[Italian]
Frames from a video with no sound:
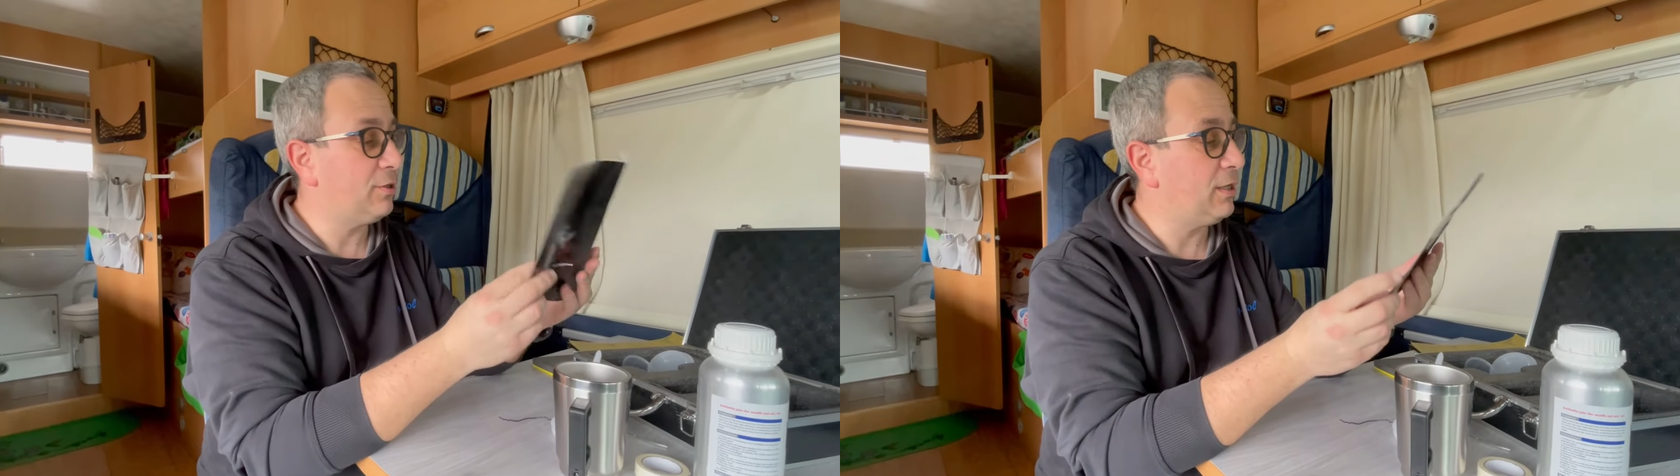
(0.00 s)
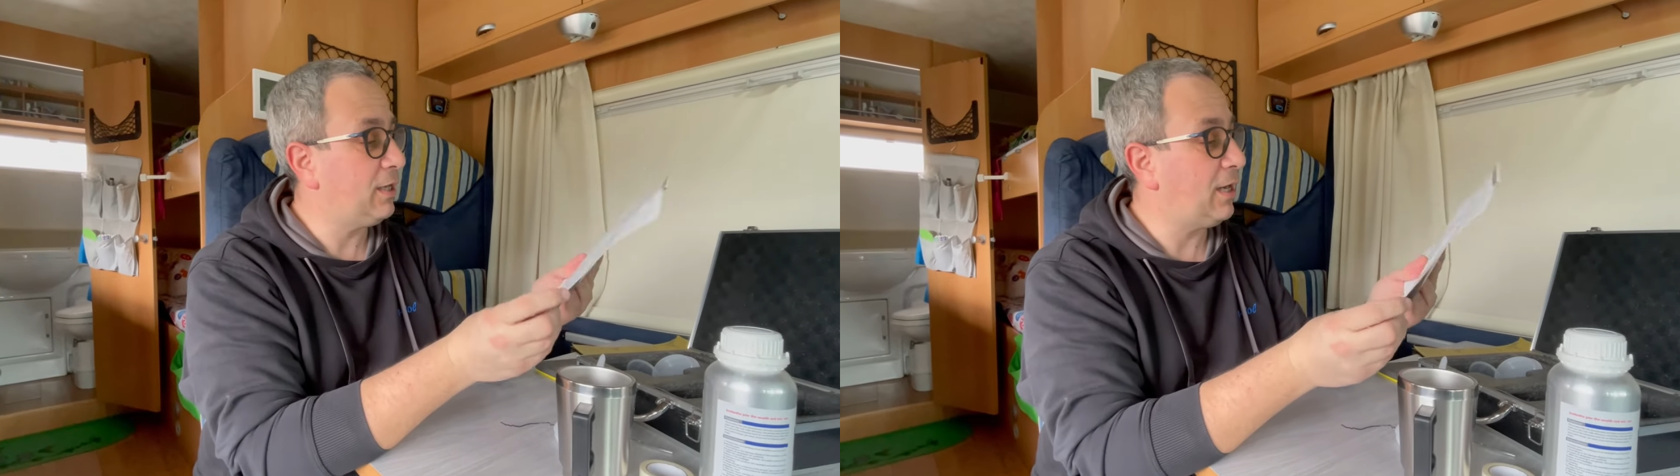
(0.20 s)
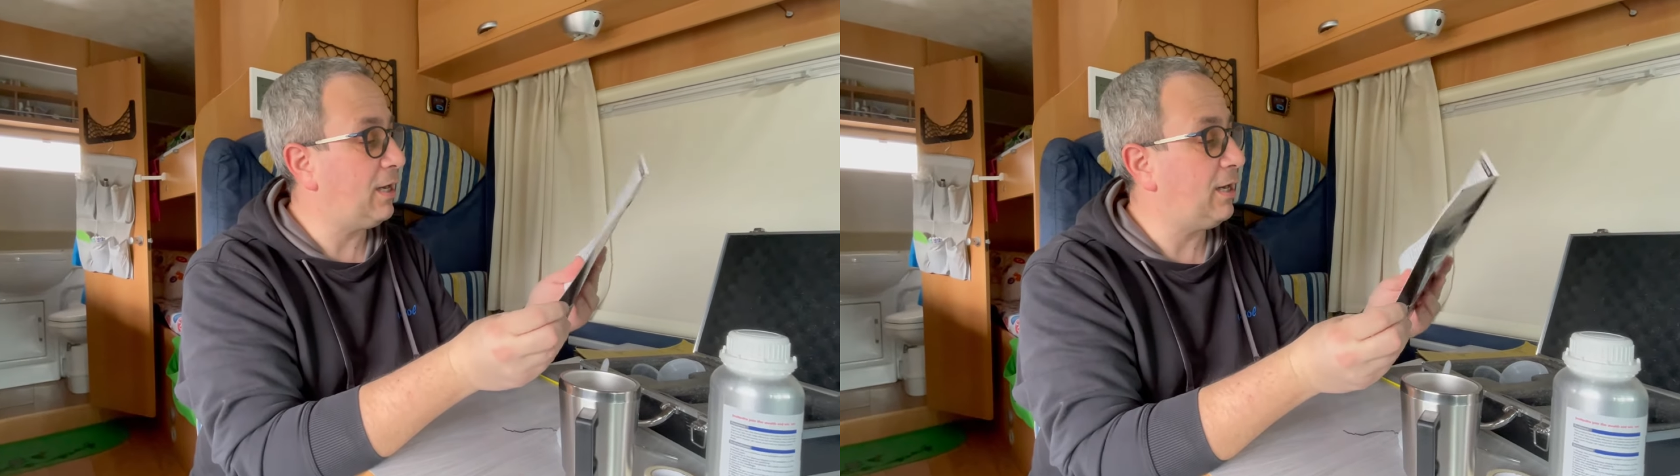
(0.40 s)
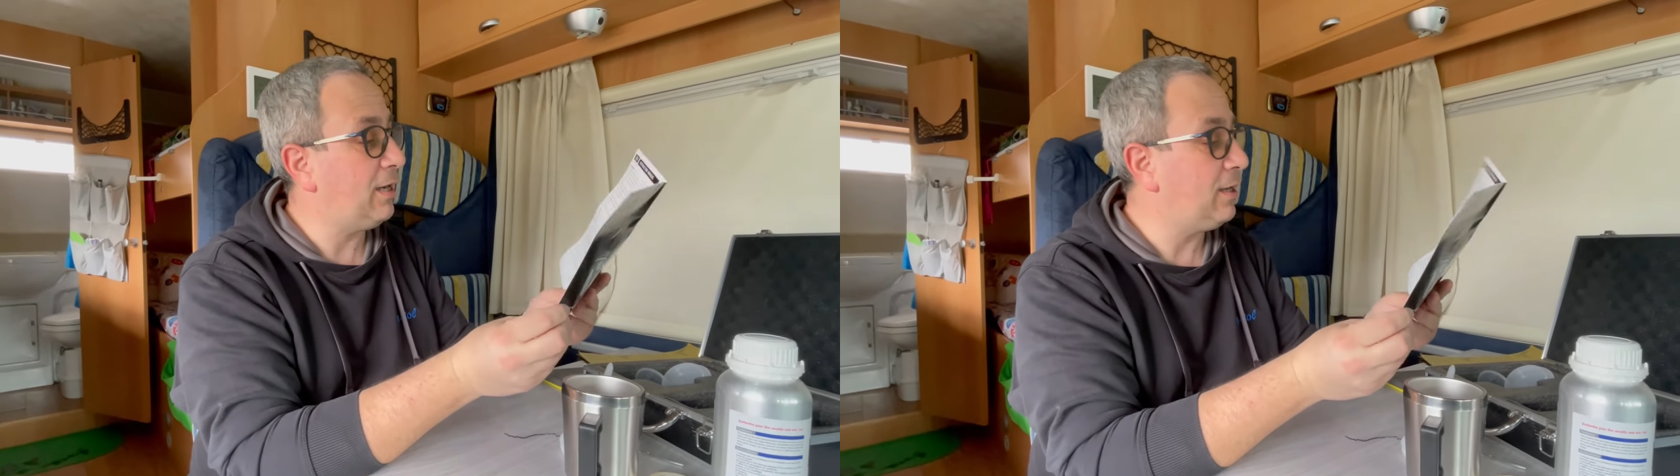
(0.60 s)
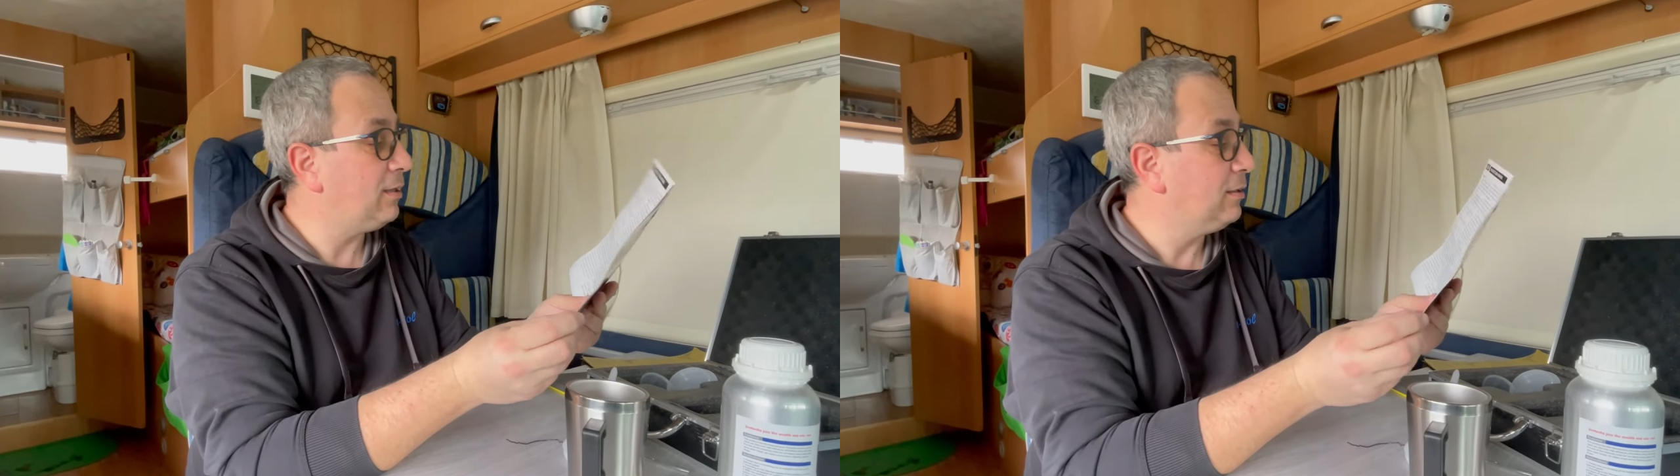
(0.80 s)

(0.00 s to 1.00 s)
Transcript: della...